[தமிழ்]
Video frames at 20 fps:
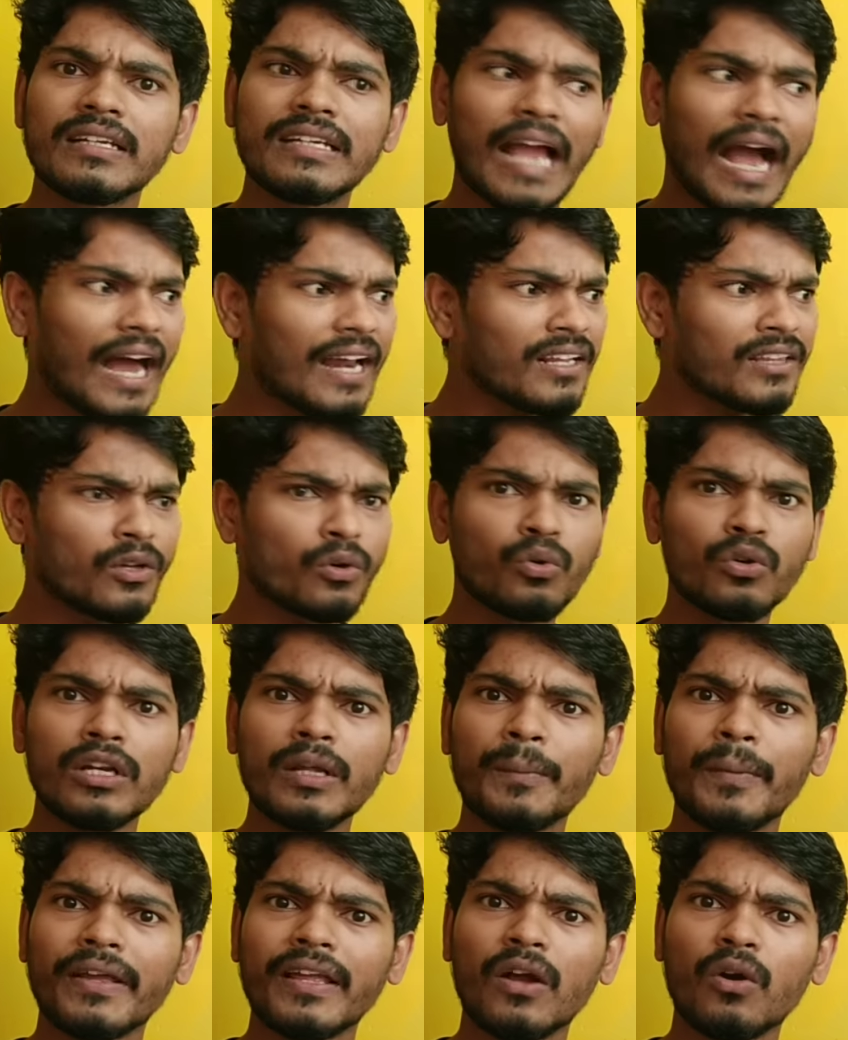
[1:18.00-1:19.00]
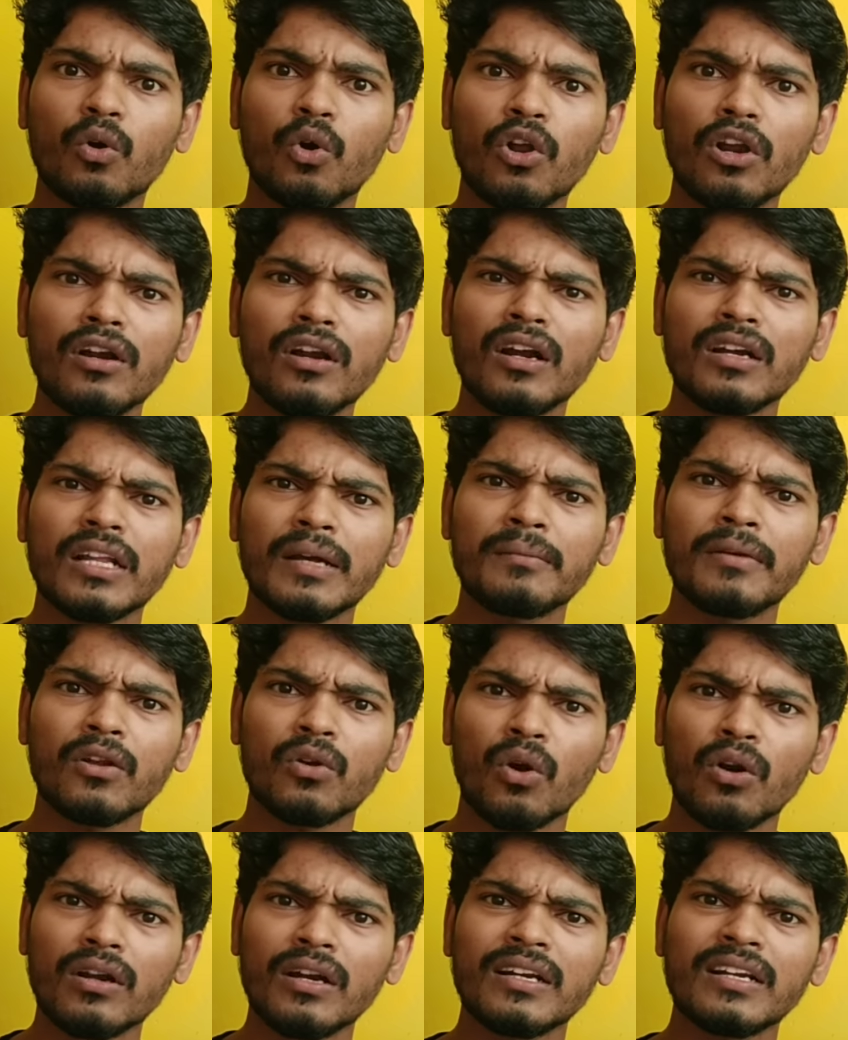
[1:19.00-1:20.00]
யார் இந்த குட்டி பையன் கொரோனா டைம்ல
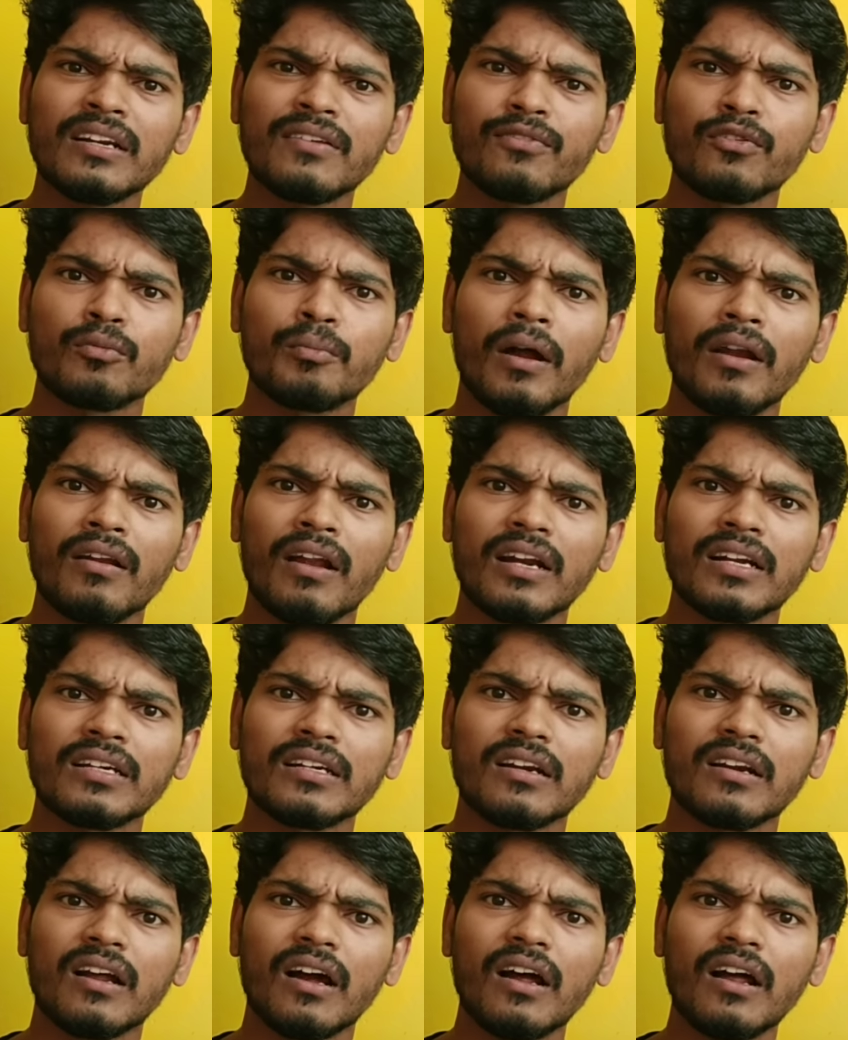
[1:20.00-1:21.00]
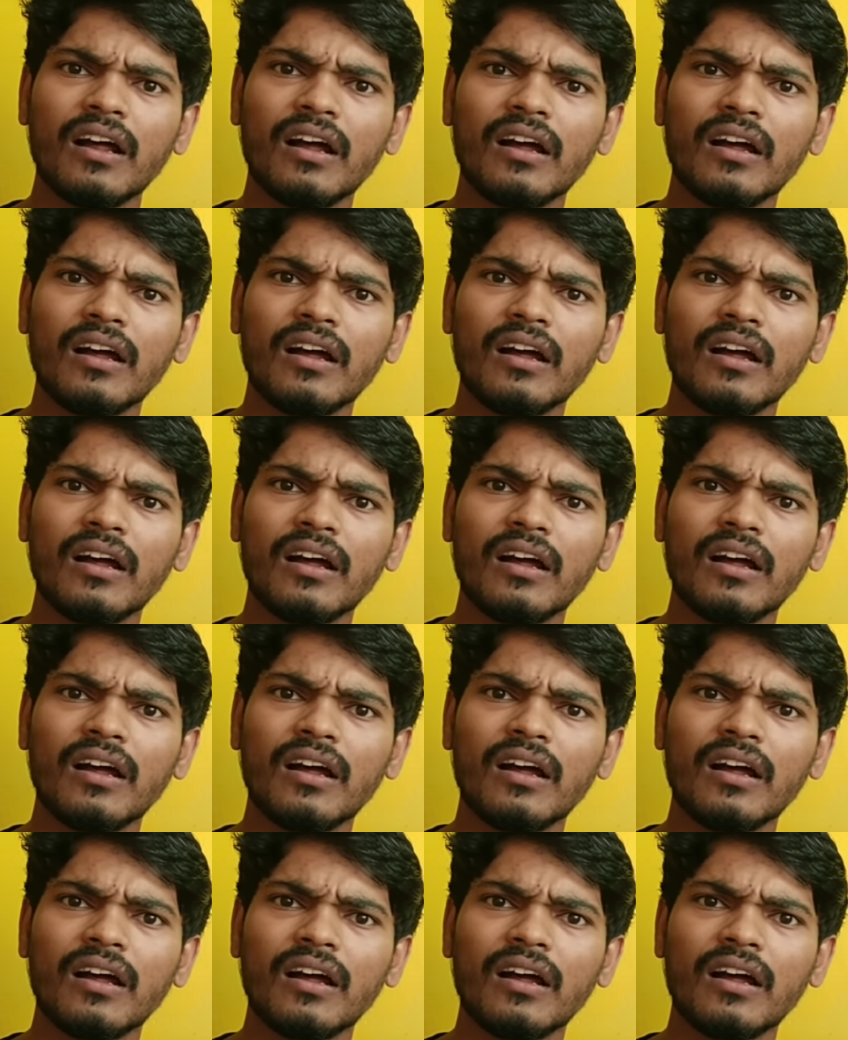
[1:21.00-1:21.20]
ரோட்ல நின்று ஃபுட்பால் விளாண்டுட்டு இருக்கான்